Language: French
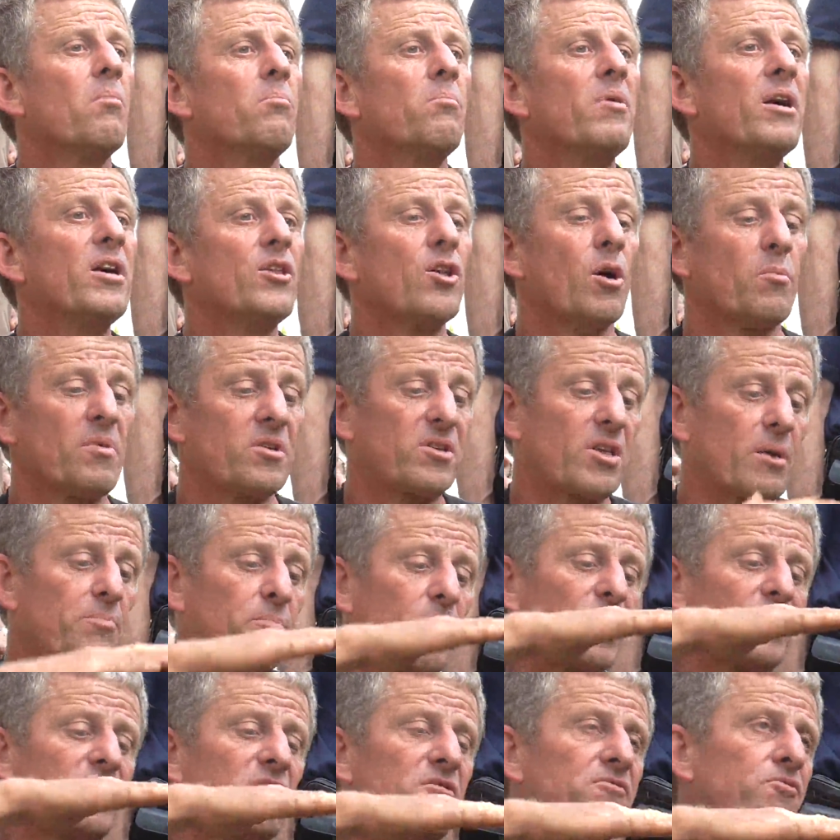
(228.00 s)
Mais n'en mettez
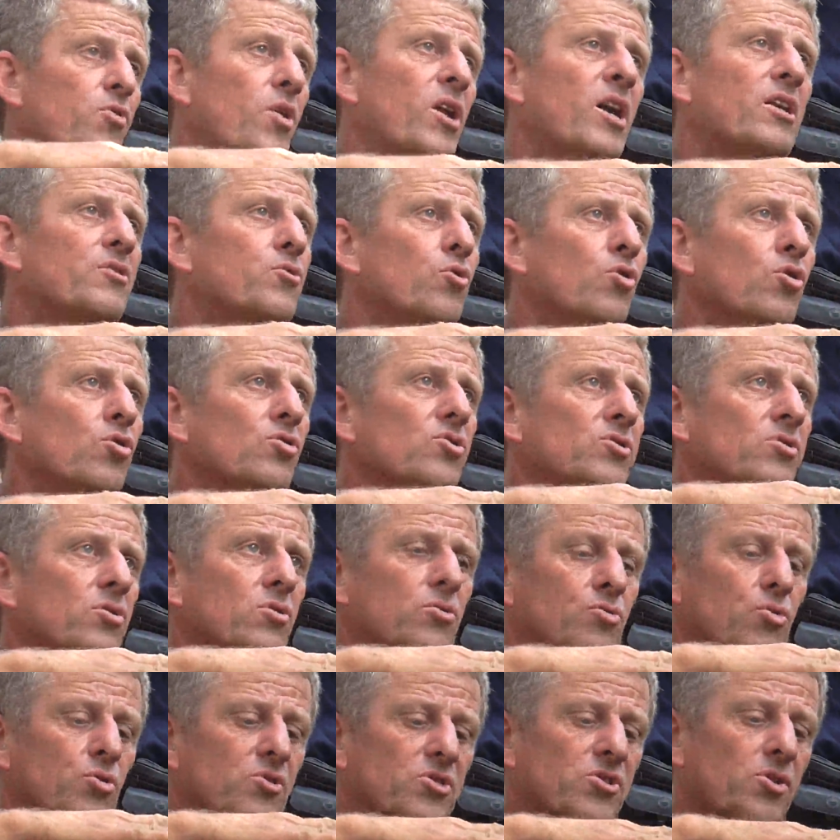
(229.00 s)
pas dix fois la dose
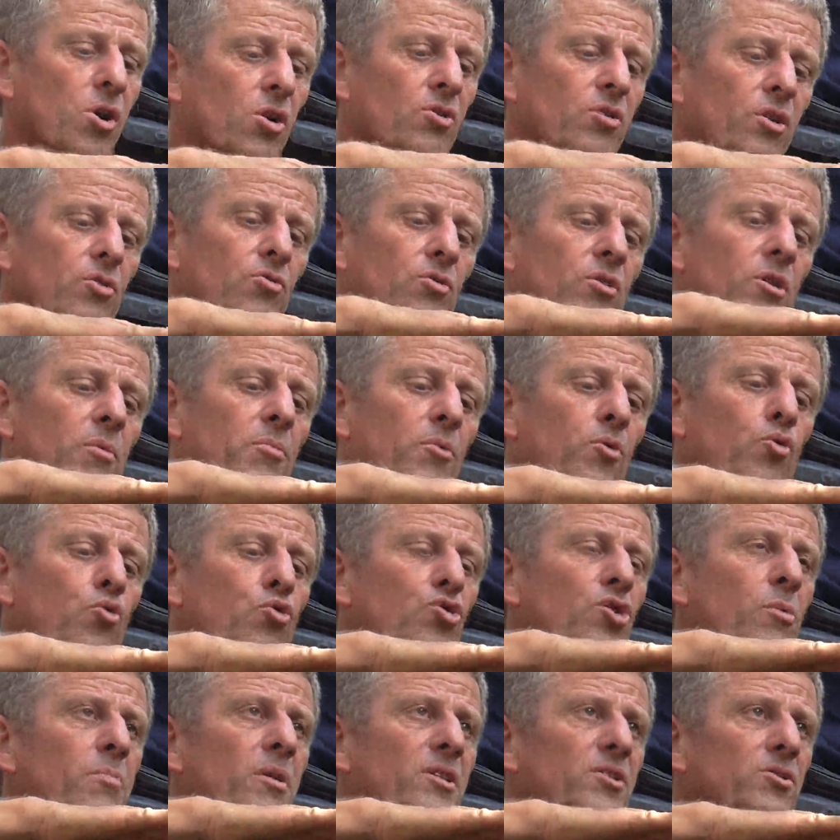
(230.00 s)
de cendre une
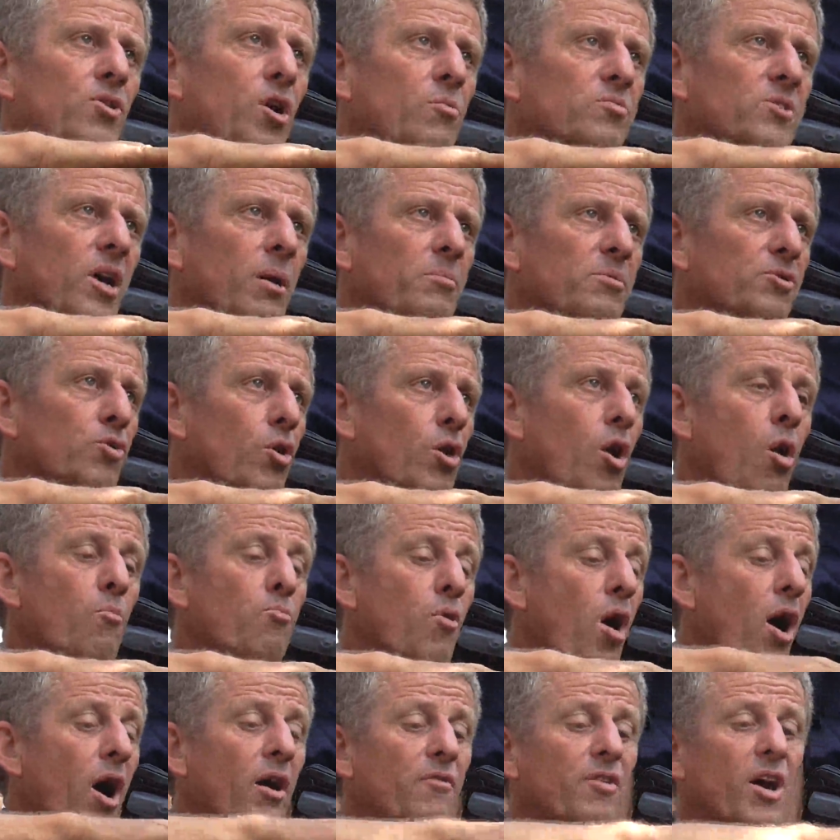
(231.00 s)
couche épaisse comme ça, parce que là on
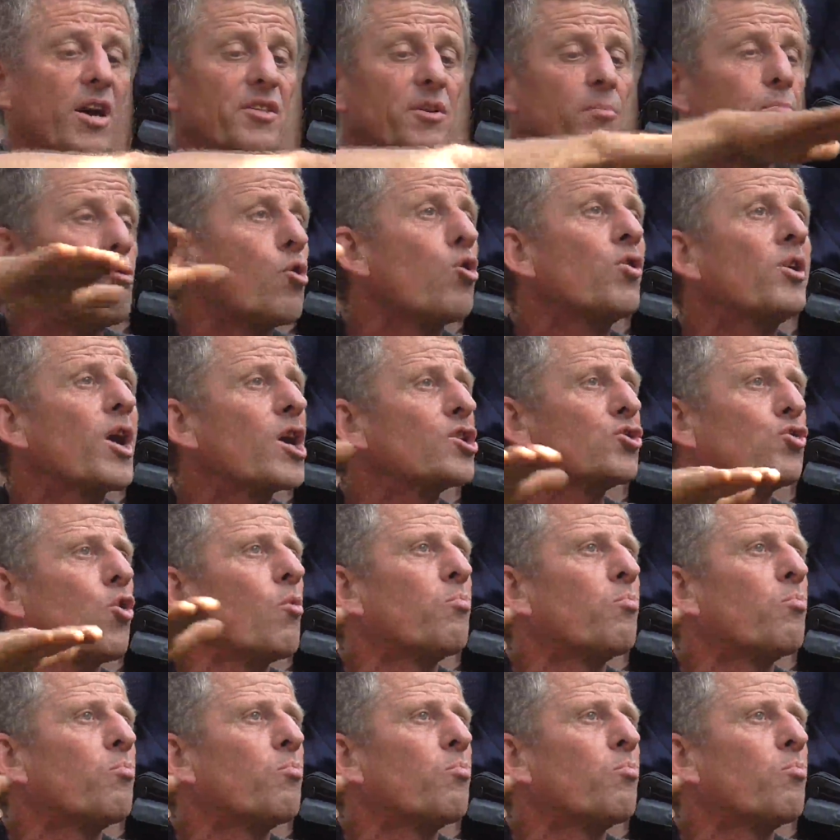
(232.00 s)
peut arriver à des blocages